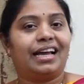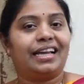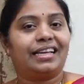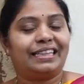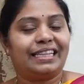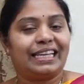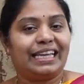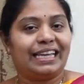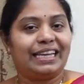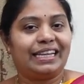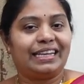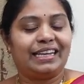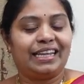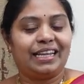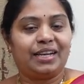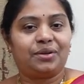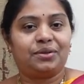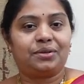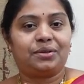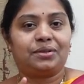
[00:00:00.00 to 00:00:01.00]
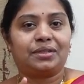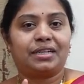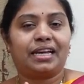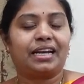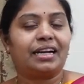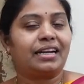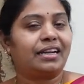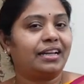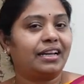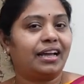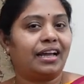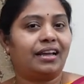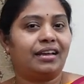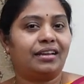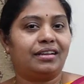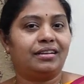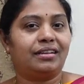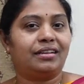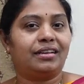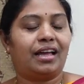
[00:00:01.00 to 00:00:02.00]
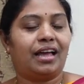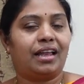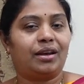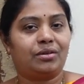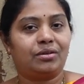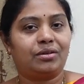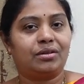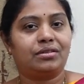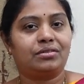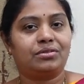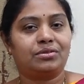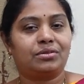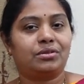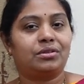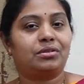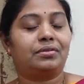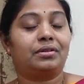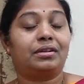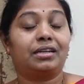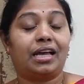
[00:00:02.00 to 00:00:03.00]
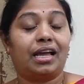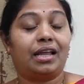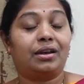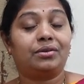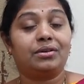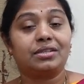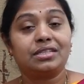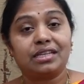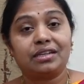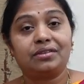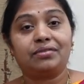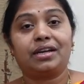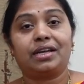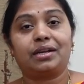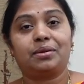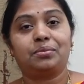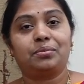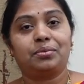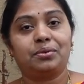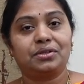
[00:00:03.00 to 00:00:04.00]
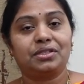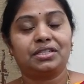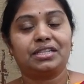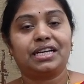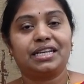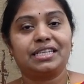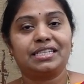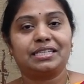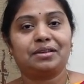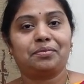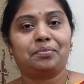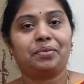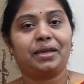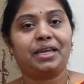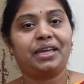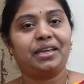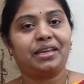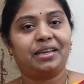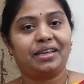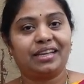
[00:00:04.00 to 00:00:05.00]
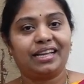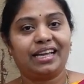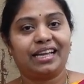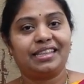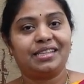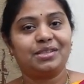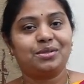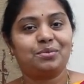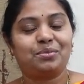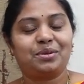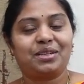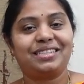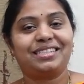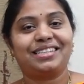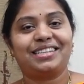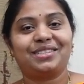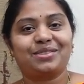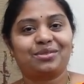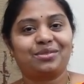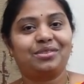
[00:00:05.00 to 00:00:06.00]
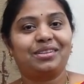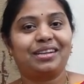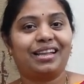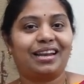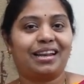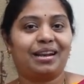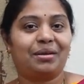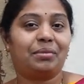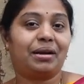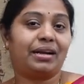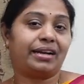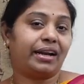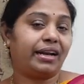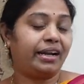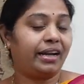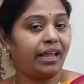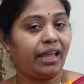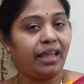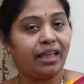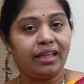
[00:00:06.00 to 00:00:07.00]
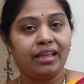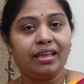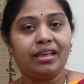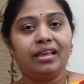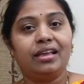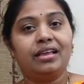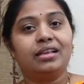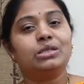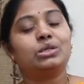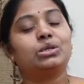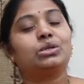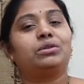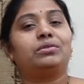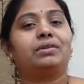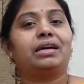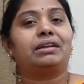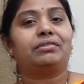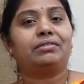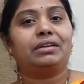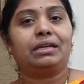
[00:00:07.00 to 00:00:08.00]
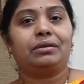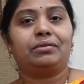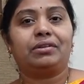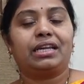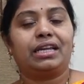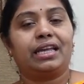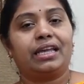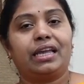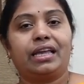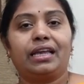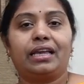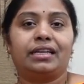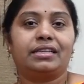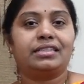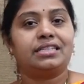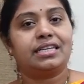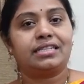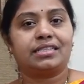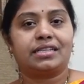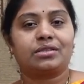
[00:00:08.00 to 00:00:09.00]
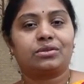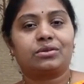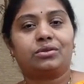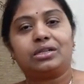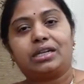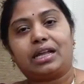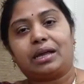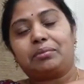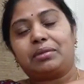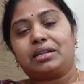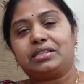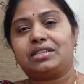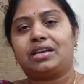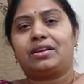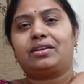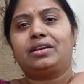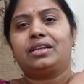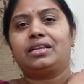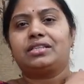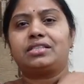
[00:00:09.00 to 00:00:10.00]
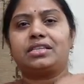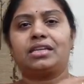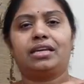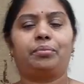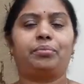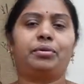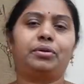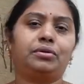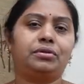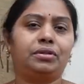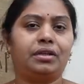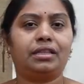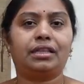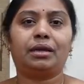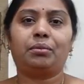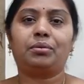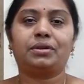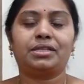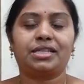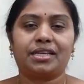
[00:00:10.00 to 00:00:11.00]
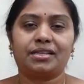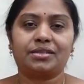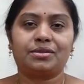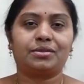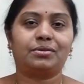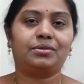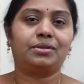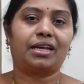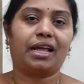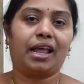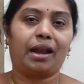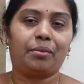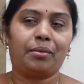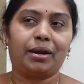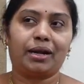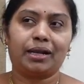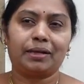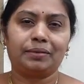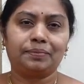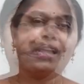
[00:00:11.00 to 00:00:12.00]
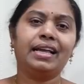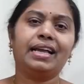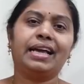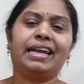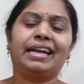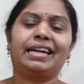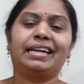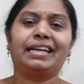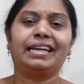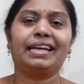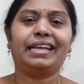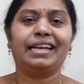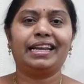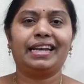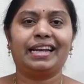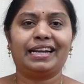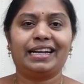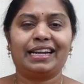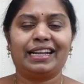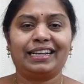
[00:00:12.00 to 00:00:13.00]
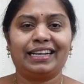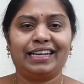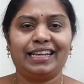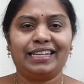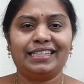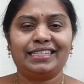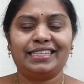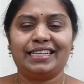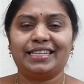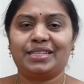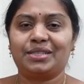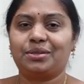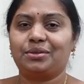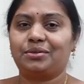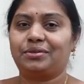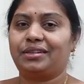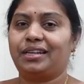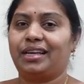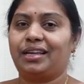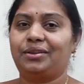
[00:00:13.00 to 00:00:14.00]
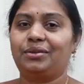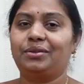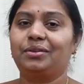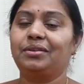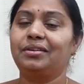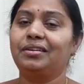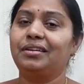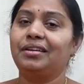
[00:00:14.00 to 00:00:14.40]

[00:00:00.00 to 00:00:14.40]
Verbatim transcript: అయితే నేను కరెక్ట్గా నాలుగో శుక్రవారం నాలుగో శనివారం పూజకి అని చెప్పి గది శుభ్రం చేసుకుంటున్నాను అనమాట అంటే శుక్రవారం ఈవినింగే చేసేసుకుంటా మధ్యాహ్నం నుంచి ఎప్పుడు కుదిరితే అప్పుడు చేస్తూ ఉంటాను అనమాట కరెక్ట్గా నేను అట్లా క్లీన్ చేస్తూ ఉన్నాను